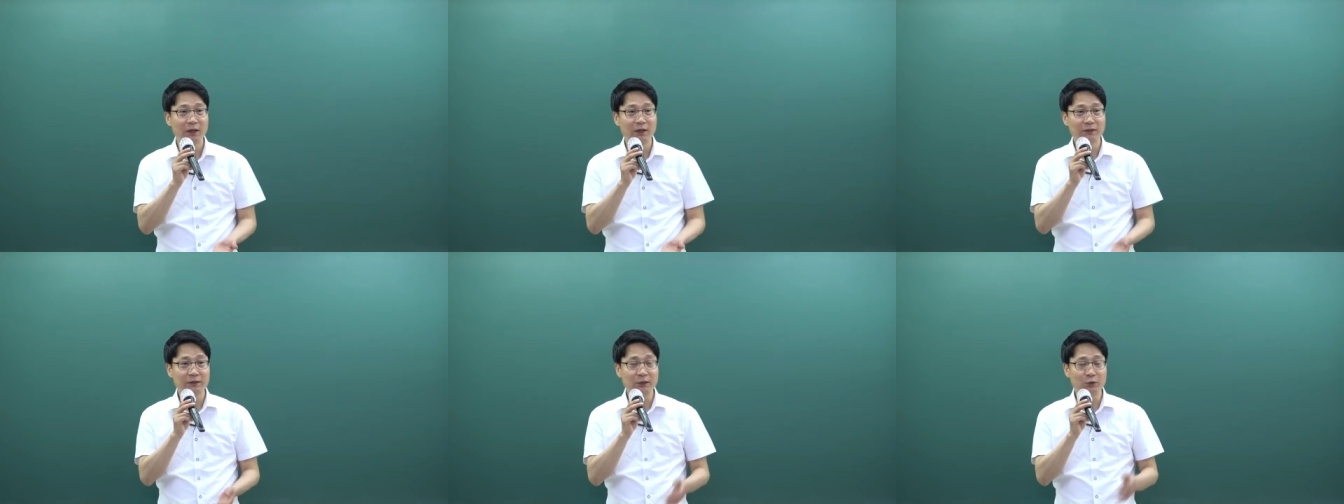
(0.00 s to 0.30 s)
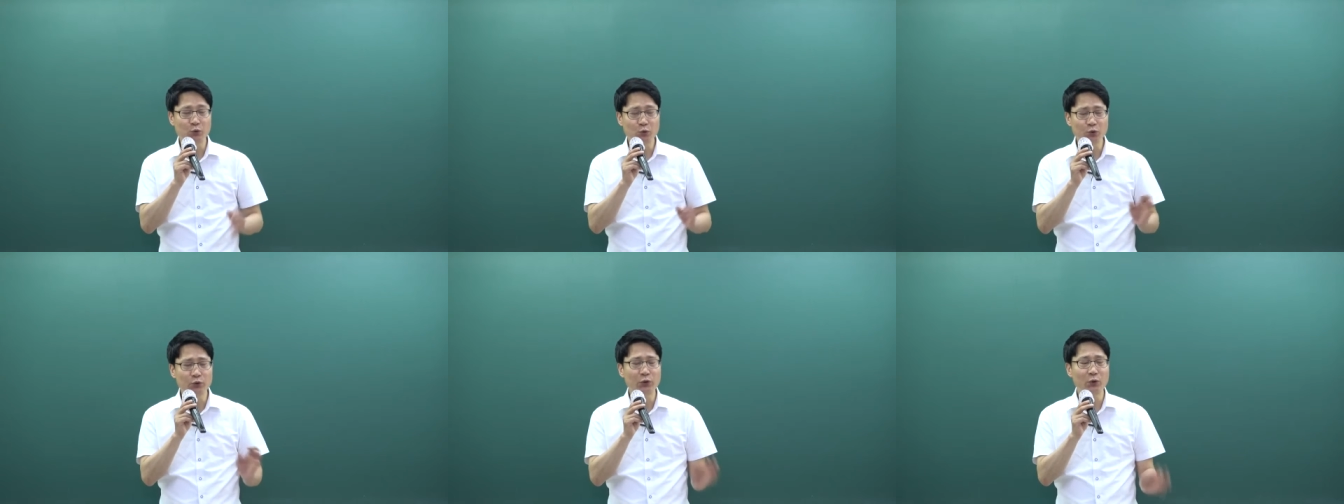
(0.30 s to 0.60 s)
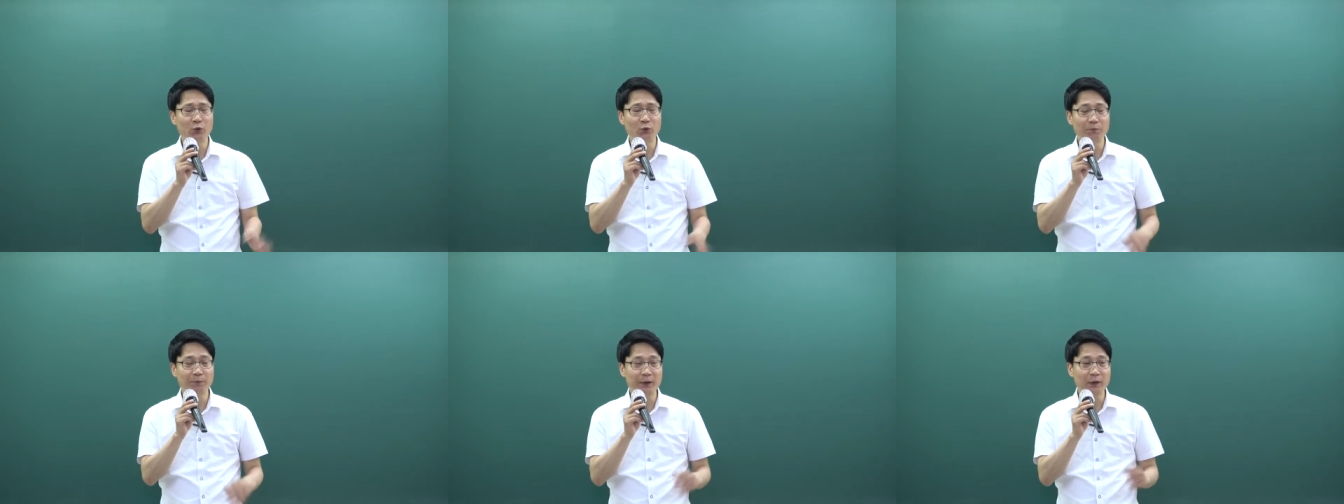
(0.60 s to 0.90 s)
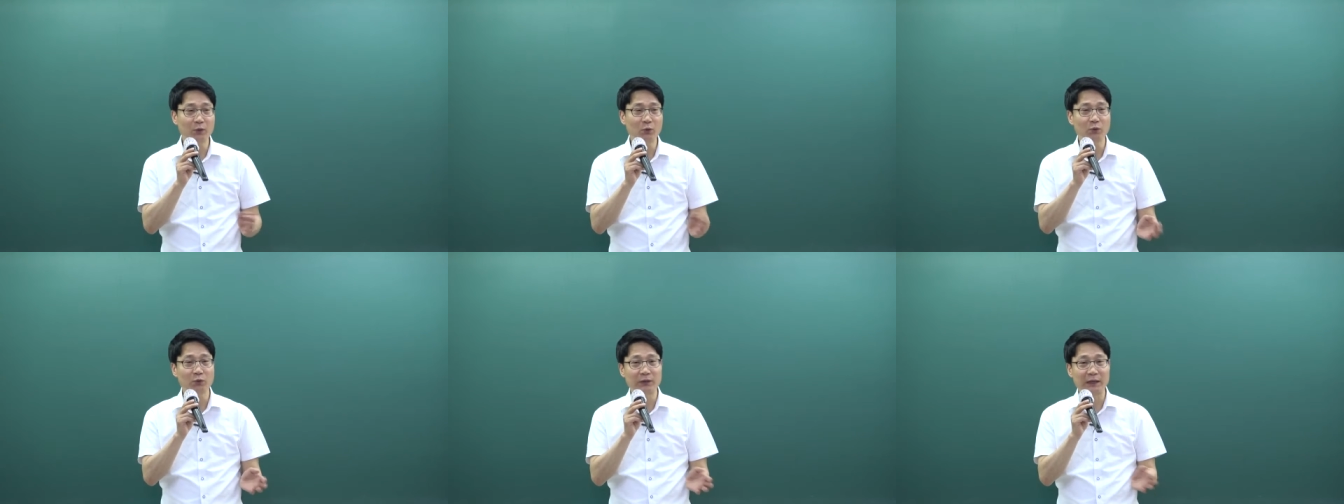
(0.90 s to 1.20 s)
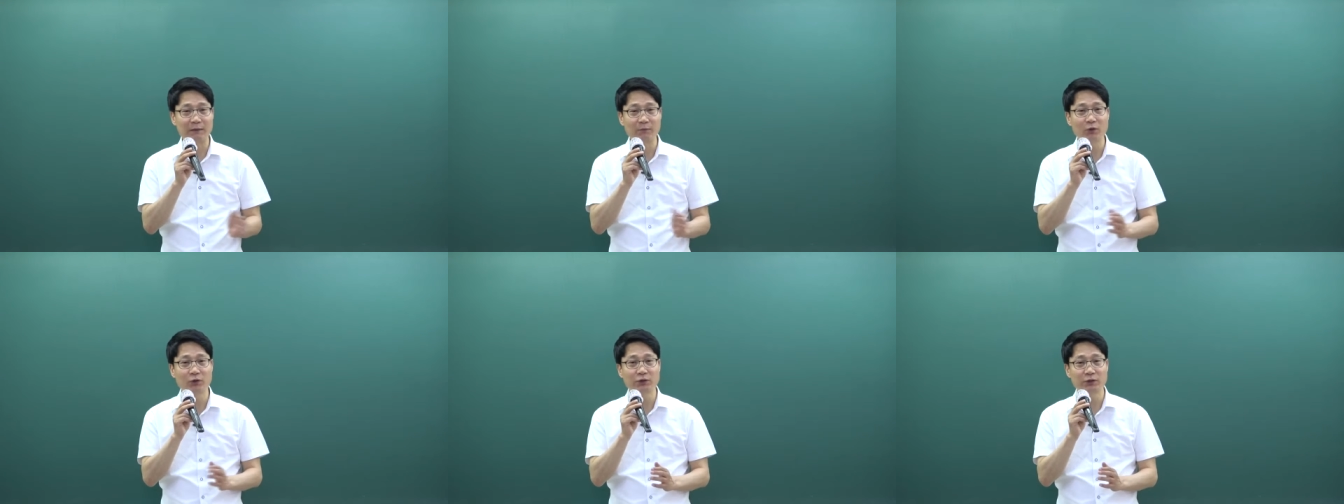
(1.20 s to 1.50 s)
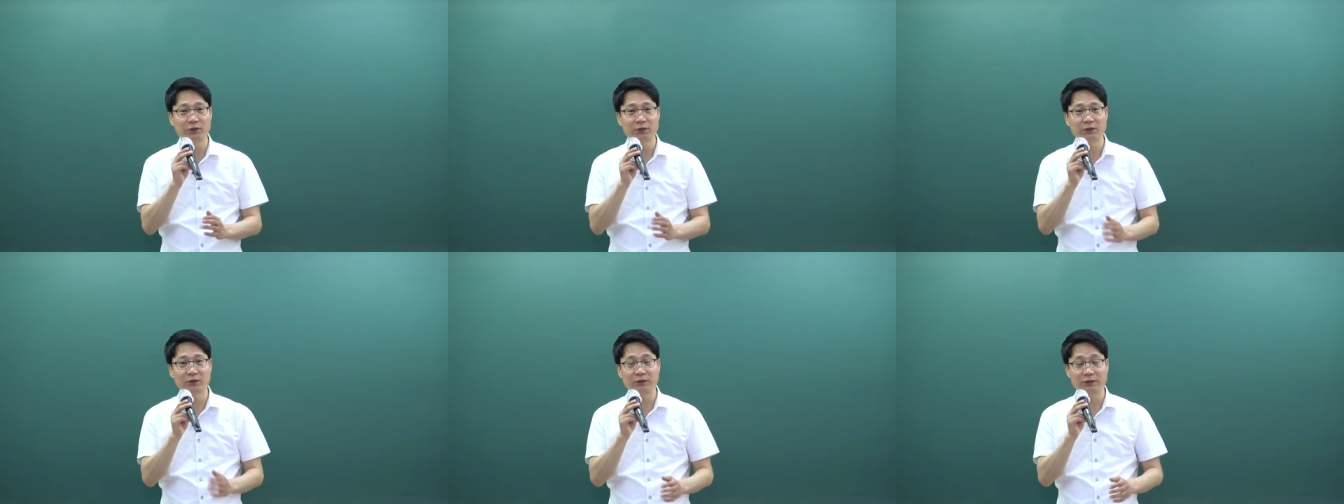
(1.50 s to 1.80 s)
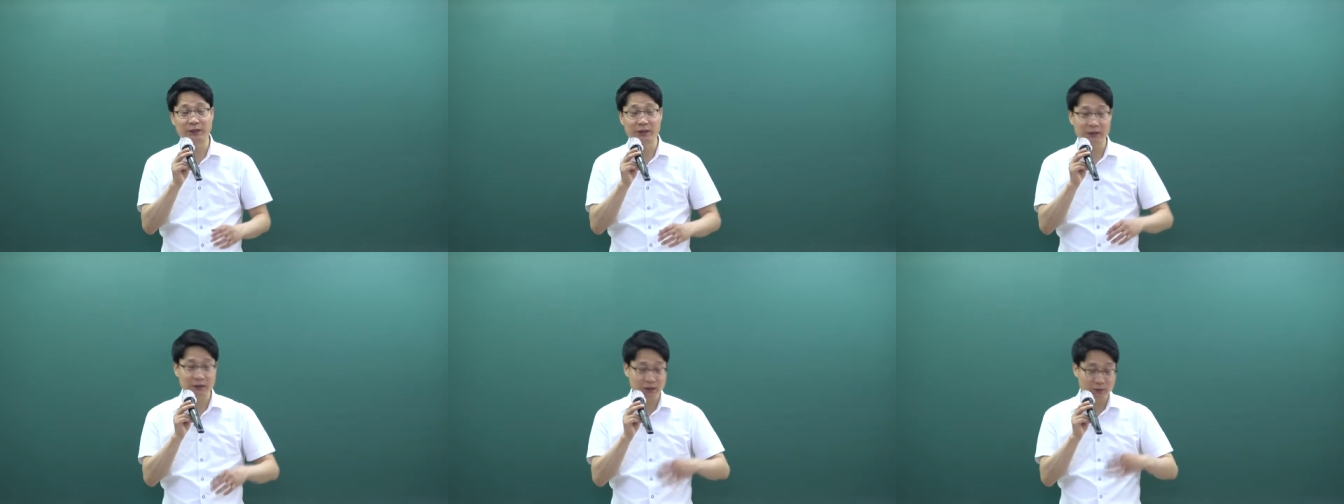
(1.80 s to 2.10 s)
그냥 요 내용 빼놓고 나머지는
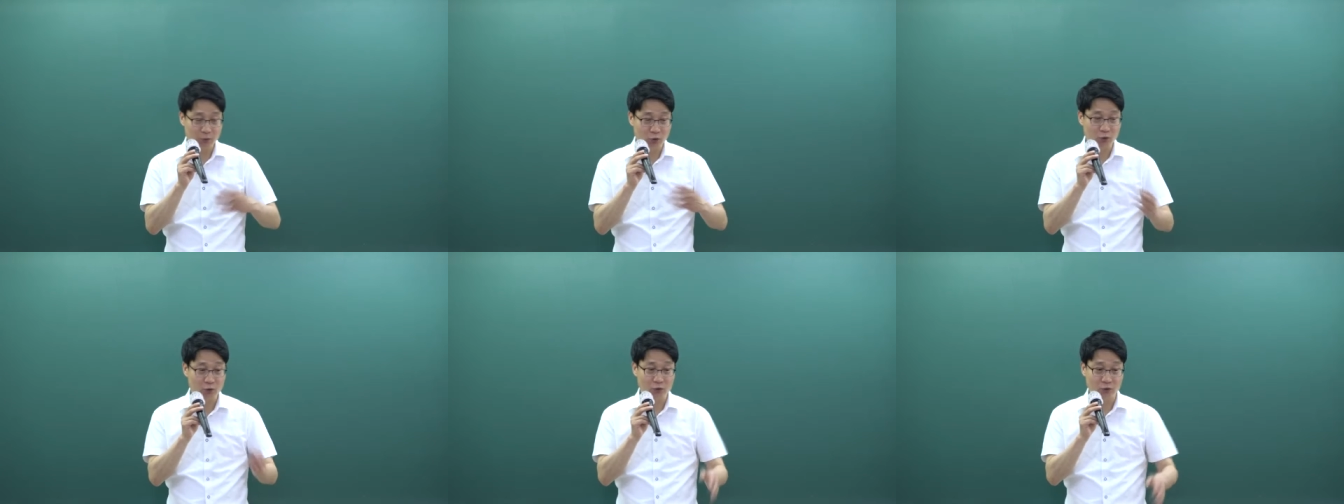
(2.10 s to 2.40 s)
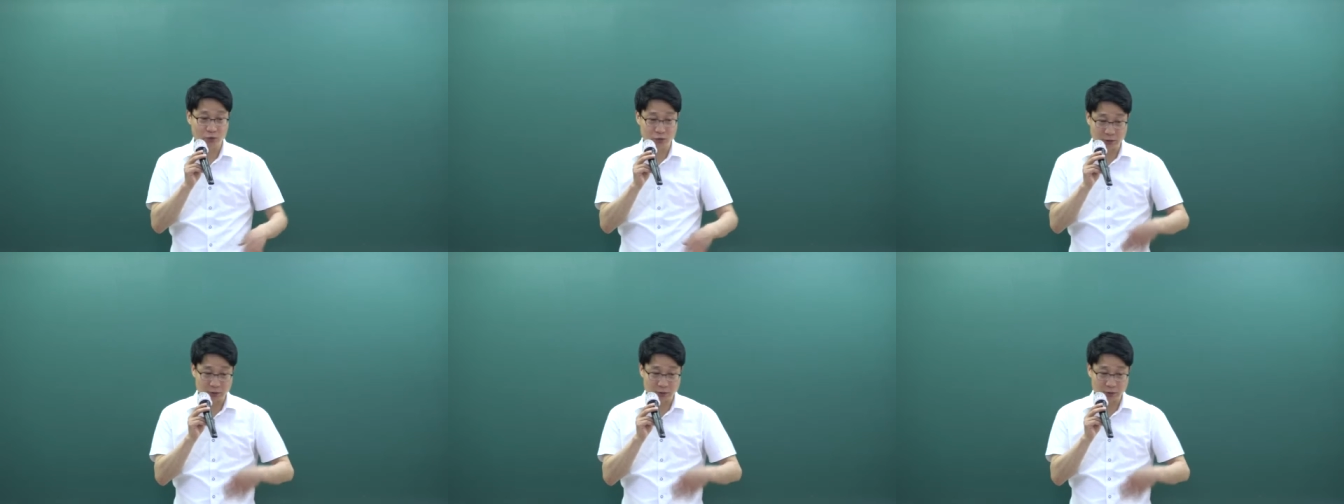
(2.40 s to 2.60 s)
제가 지금 어,